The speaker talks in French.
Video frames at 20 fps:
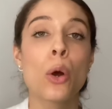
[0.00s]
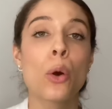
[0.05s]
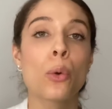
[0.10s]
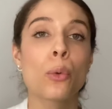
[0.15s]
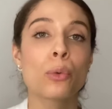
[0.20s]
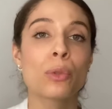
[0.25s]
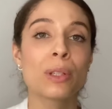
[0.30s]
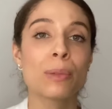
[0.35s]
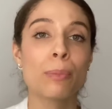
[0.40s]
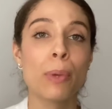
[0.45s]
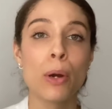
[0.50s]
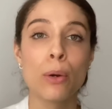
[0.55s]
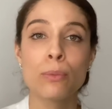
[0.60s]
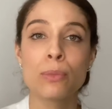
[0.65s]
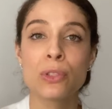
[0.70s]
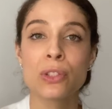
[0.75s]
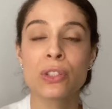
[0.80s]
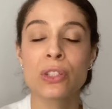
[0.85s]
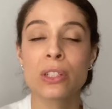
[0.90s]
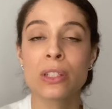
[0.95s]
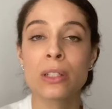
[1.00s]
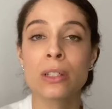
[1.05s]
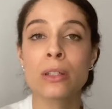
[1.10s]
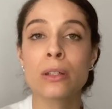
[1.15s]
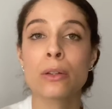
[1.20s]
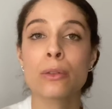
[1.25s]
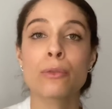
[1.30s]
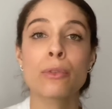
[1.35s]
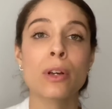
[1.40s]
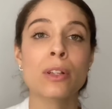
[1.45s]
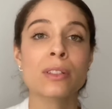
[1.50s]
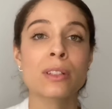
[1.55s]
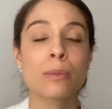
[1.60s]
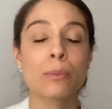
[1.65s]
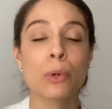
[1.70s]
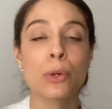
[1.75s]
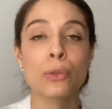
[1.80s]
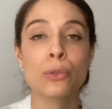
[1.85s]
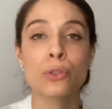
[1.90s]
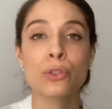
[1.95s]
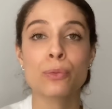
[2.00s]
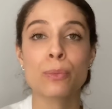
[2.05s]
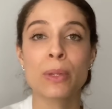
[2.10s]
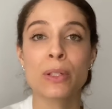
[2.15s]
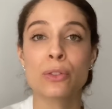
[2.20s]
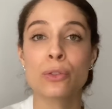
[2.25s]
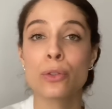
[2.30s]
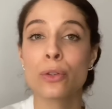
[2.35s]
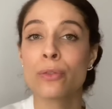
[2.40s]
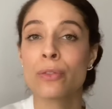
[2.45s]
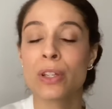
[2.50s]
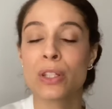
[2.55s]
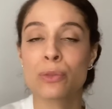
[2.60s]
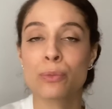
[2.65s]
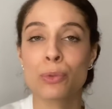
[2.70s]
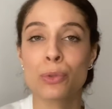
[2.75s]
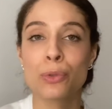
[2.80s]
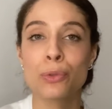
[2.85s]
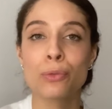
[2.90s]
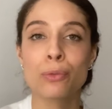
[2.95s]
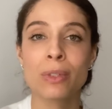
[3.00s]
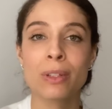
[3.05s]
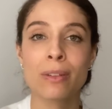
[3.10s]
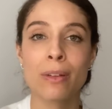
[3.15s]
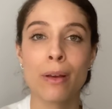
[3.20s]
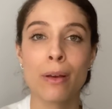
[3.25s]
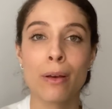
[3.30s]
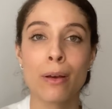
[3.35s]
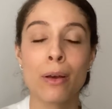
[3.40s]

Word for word: on n'est pas obligé forcément de se mettre sur Facebook ou Twitter